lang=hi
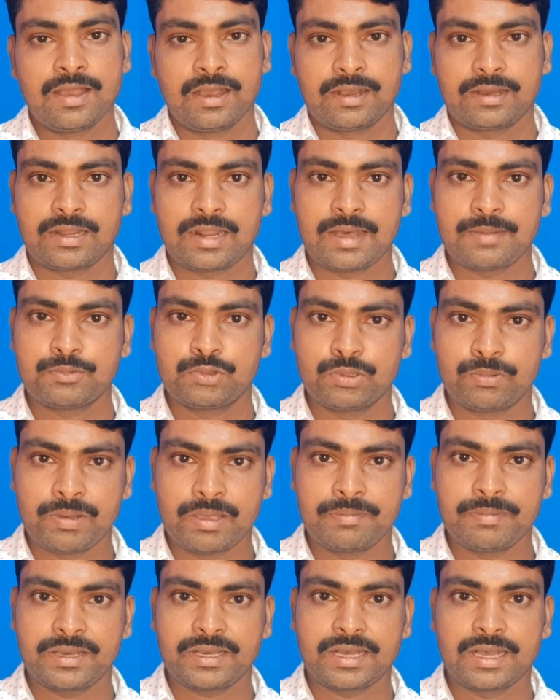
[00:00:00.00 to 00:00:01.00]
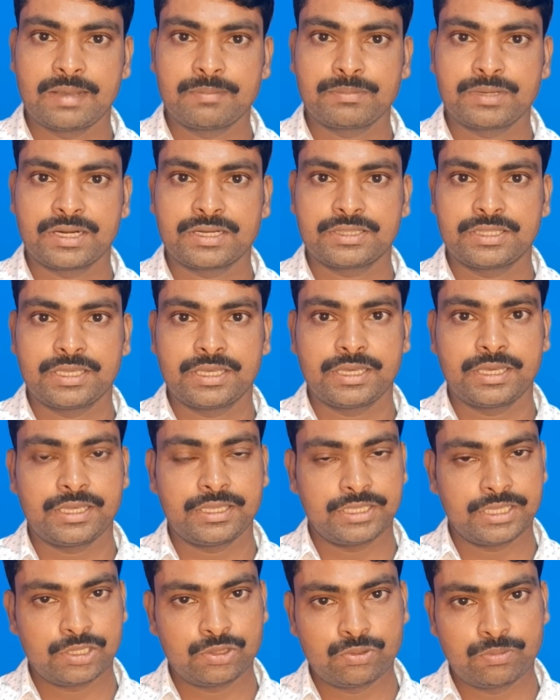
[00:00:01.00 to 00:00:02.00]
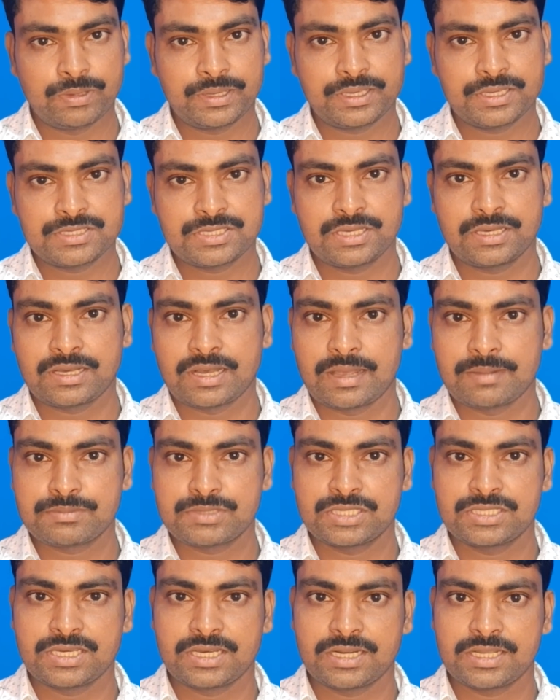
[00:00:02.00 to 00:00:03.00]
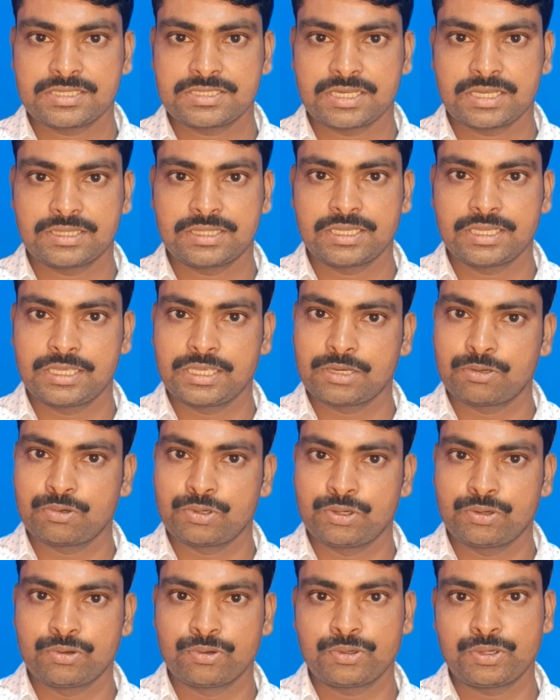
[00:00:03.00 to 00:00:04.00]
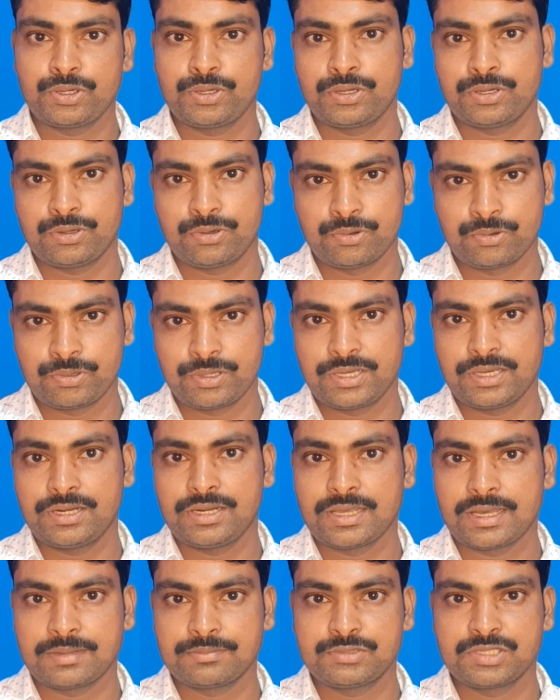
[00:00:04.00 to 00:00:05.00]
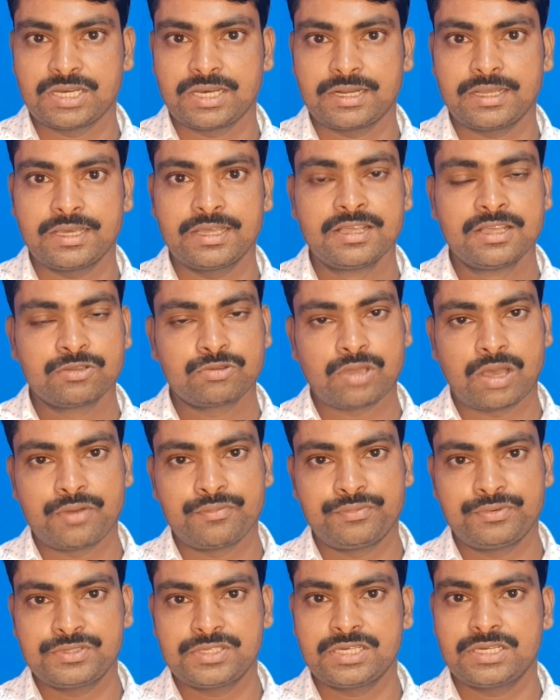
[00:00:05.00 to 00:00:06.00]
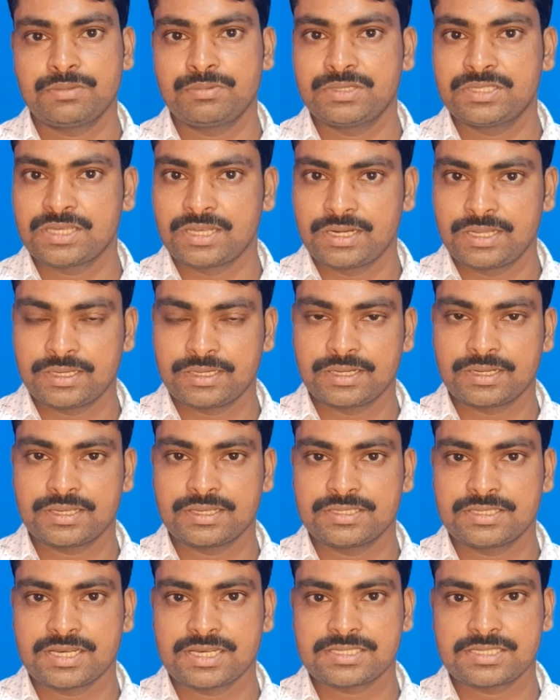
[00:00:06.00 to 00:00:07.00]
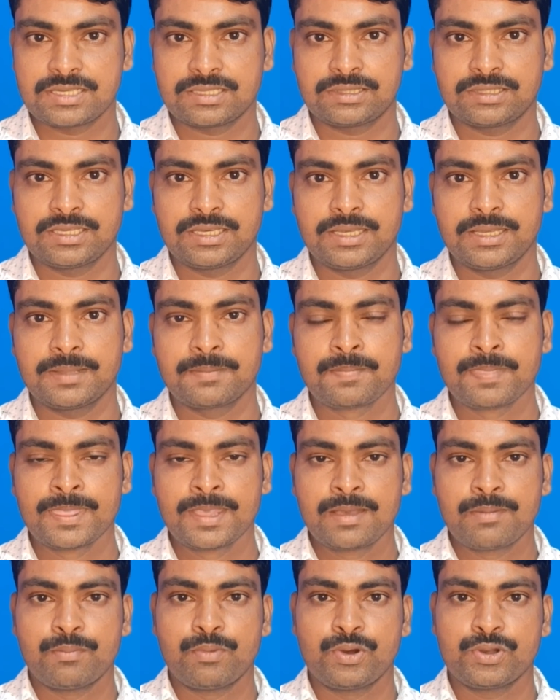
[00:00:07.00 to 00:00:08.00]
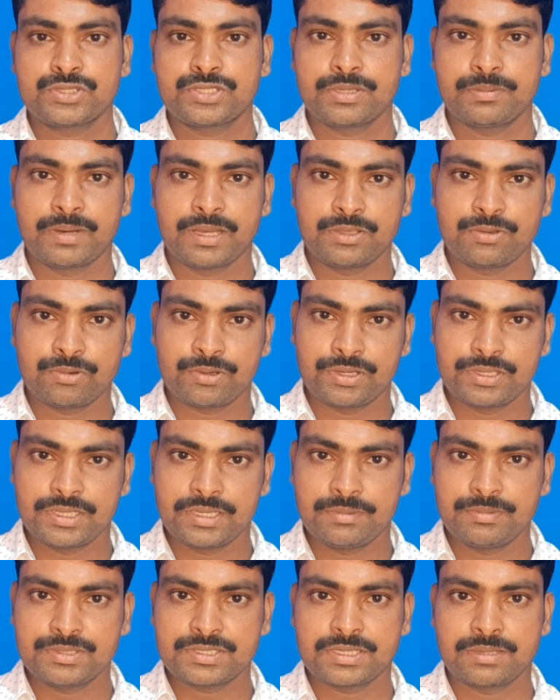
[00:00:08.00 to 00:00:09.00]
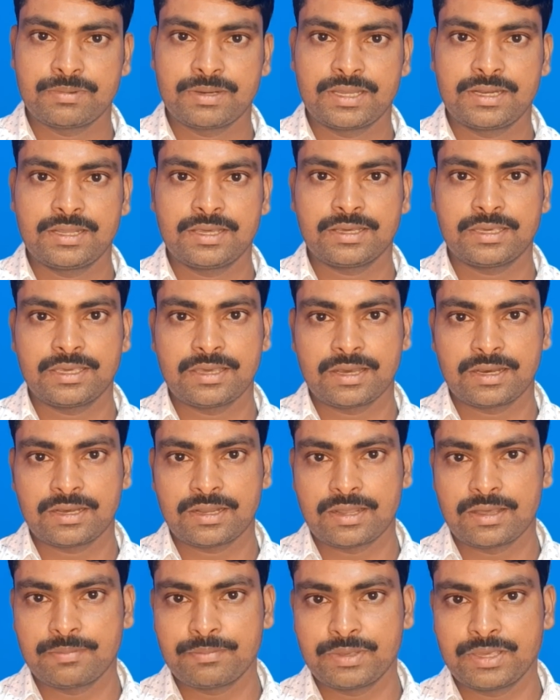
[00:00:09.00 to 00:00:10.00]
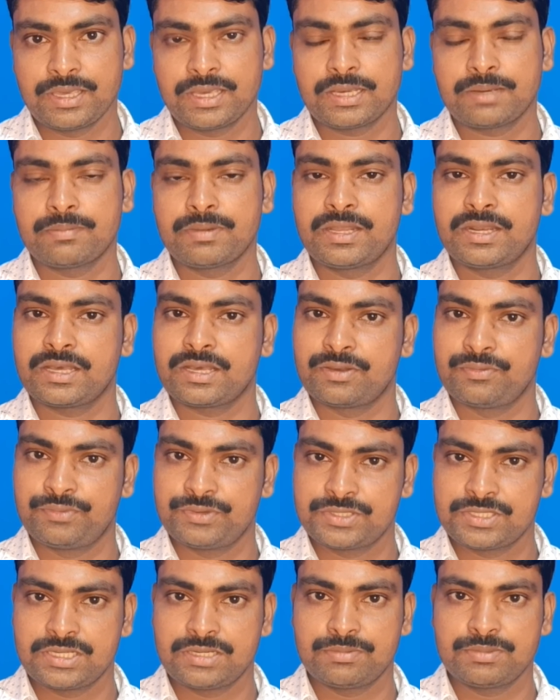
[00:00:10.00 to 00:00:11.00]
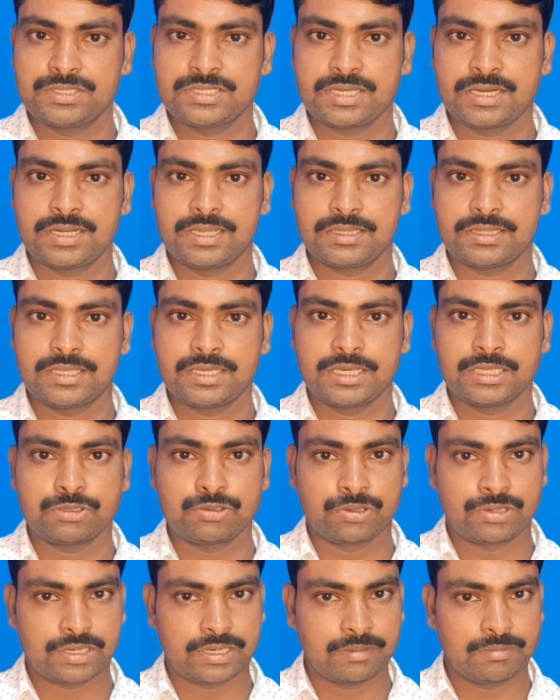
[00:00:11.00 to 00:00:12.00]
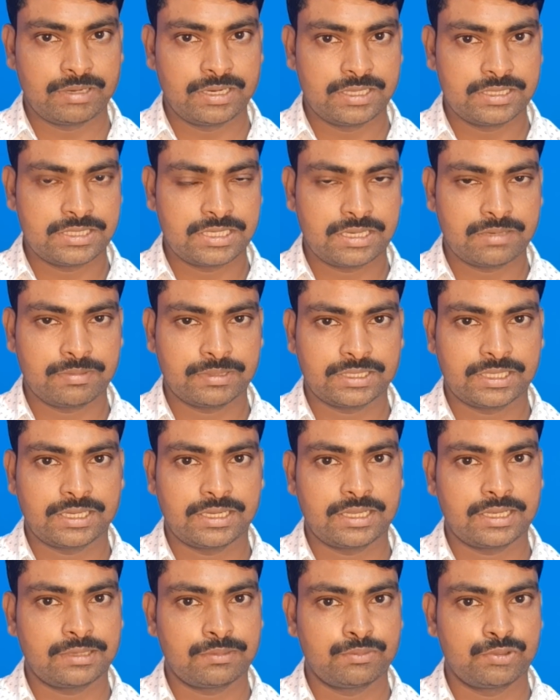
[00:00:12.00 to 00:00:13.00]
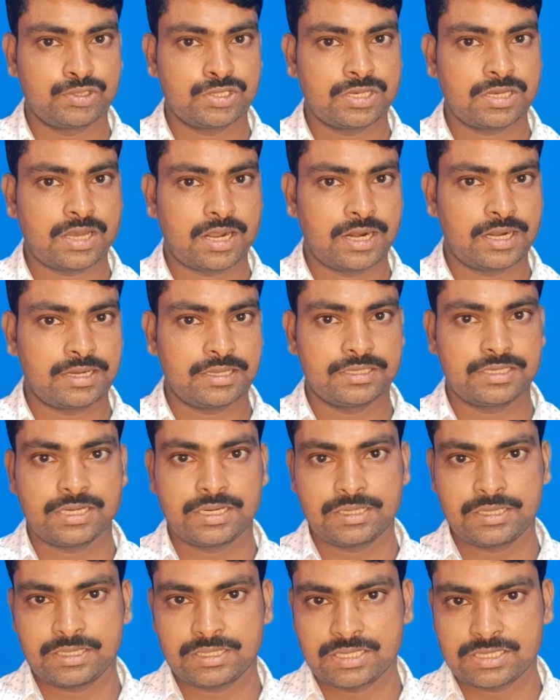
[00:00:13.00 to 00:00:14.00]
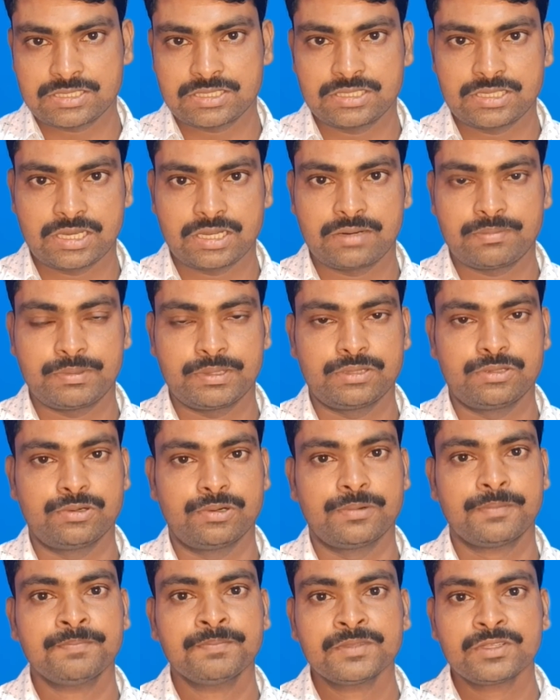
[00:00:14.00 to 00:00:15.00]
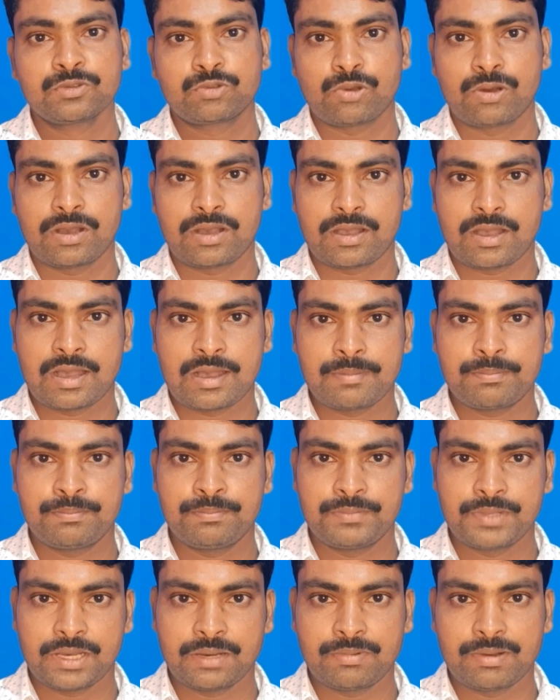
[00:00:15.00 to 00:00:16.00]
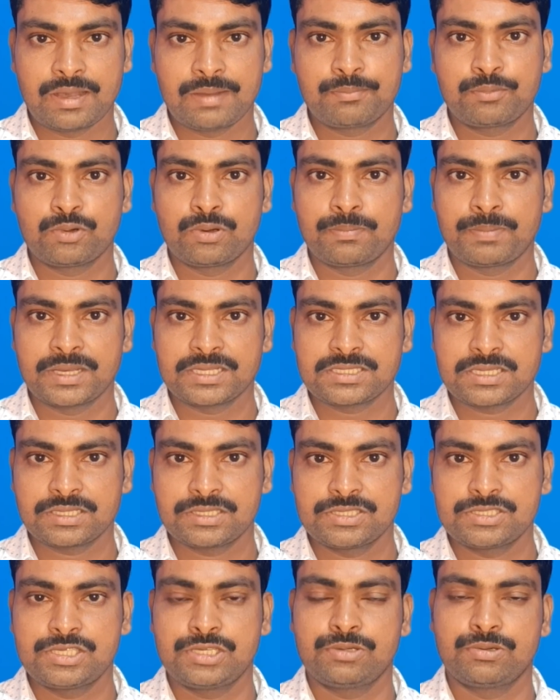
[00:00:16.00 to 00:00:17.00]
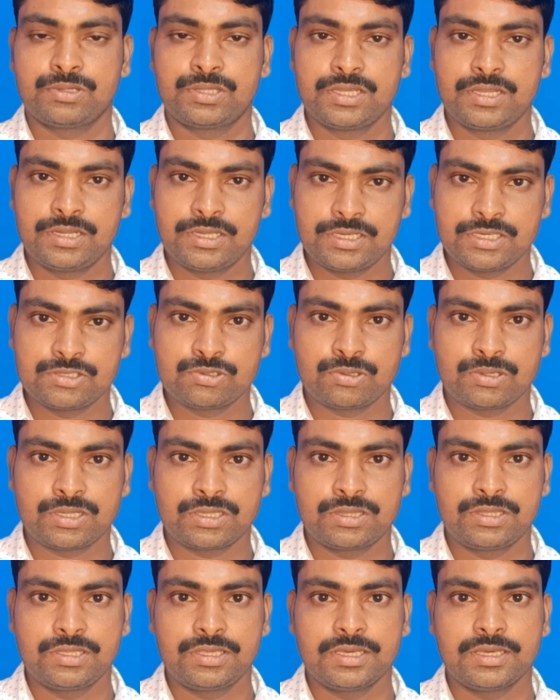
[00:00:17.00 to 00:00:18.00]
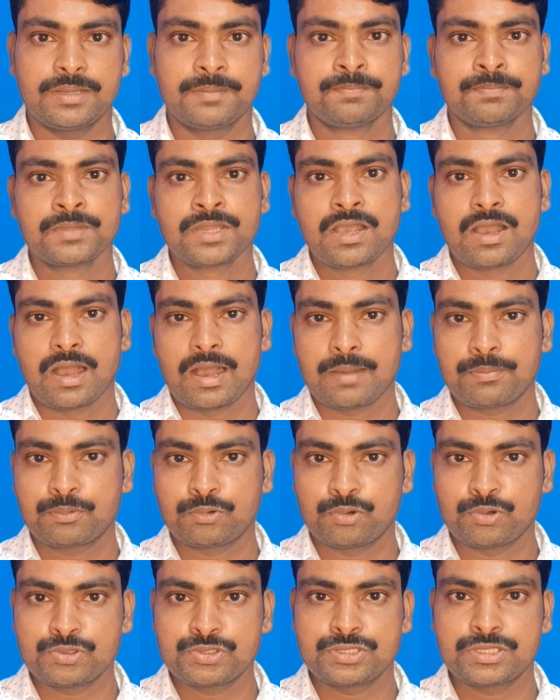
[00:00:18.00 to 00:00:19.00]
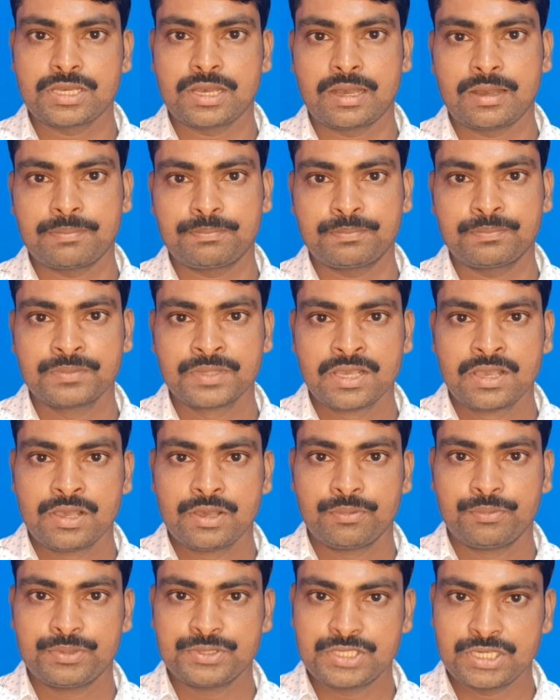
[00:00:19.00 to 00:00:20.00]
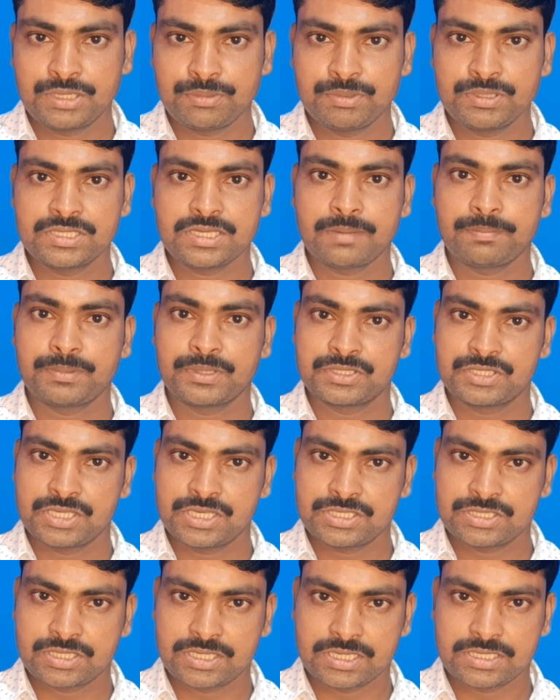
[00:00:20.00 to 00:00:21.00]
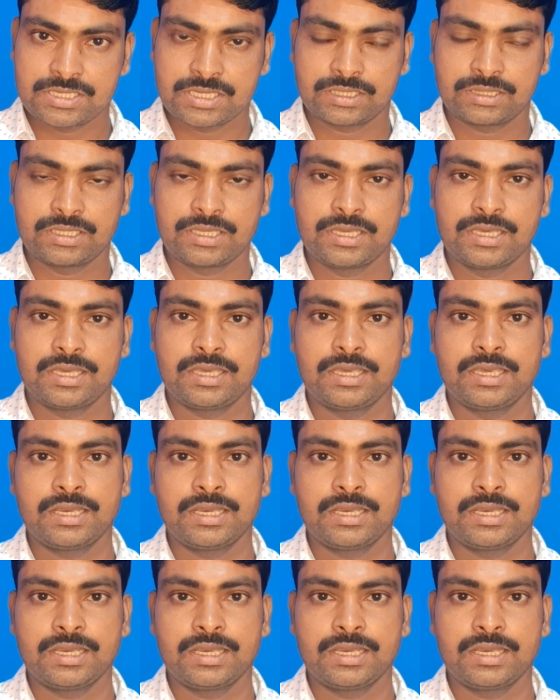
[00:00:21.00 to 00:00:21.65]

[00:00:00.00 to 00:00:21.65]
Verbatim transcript: अगर आप दुबई में काम करते हैं या दुबई किसी काम से जाना चाहते हैं या कोई नौकरी ढूंढने के लिए आप जा रहे हैं तो आप विज़िट वीज़ा लेकर के जा सकते हैं बहुत से भाइयों का ये भी सवाल है कि अगर हम एक महीने का विजिट वीज़ा लेते हैं तो ट्रैवल एजेंट बता रहा है कि मुझे आठ हज़ार या दस हज़ार रुपये दो तो आप अब आपको पैसा किसी को देने की ज़रूरत नहीं है आप खुद से आप विजिट वीज़ा परचेज कर सकते हैं